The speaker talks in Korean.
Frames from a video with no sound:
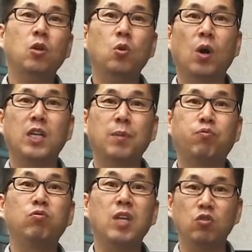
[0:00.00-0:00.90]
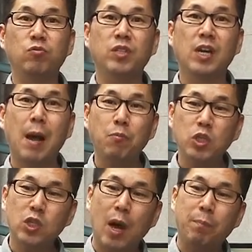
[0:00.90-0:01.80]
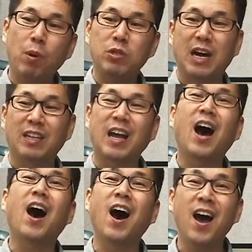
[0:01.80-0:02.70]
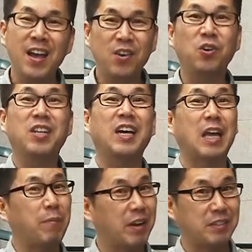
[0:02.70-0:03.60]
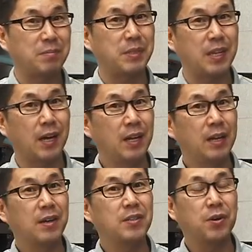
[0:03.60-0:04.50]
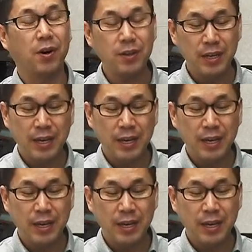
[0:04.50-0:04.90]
7년도까지 불대수 문제를 한 문제도 안 빼고 제가 다 여기다가 담아 놨습니다. 그래서